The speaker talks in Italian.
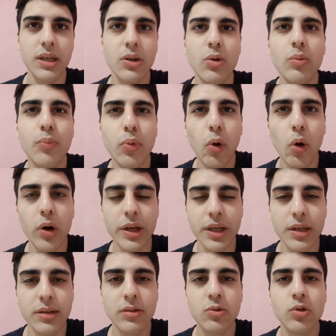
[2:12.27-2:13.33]
E non
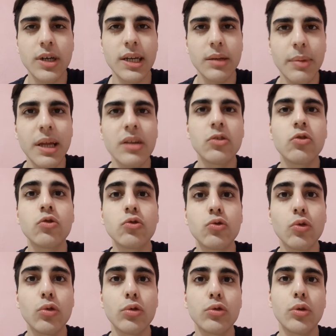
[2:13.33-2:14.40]
puoi giocare bene
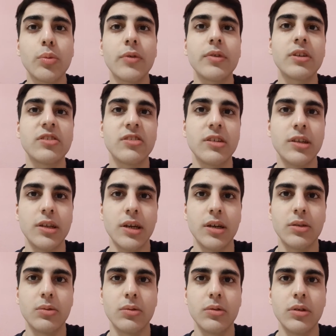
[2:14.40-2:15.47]
solo dopo aver
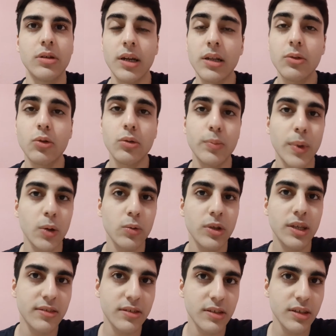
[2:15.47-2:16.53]
segnato. Tra l'altro, il palo
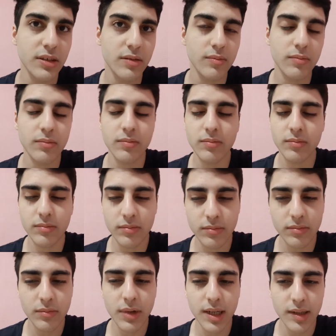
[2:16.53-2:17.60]
di sì
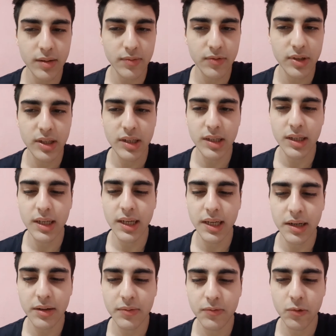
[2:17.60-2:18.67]
alla fine
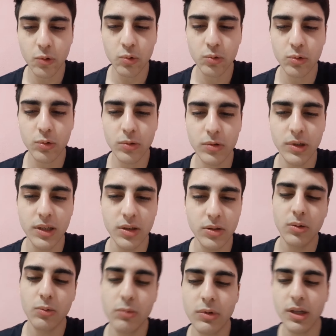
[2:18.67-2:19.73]
era frutto di
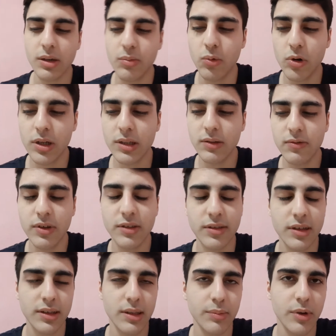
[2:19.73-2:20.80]
una buona
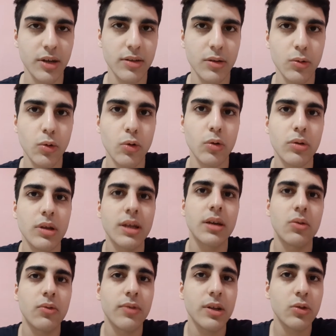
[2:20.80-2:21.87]
difesa da parte loro che
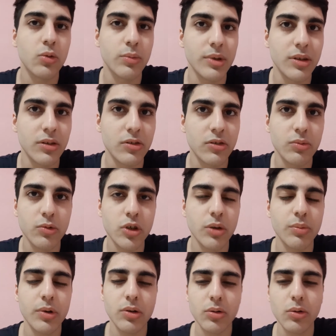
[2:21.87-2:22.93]
hanno fatto benissimo,
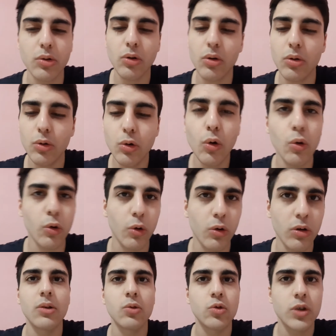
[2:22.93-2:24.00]
cioè per loro
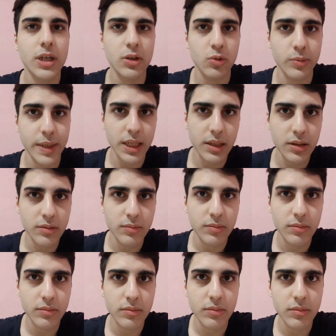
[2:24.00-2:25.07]
loro hanno giocato male
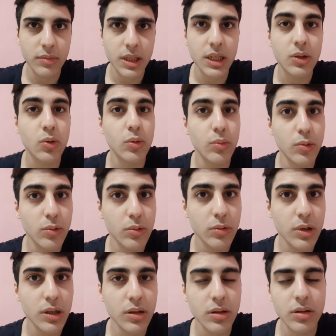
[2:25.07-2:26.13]
e
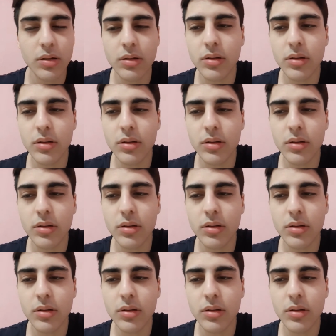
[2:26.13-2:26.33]
comunque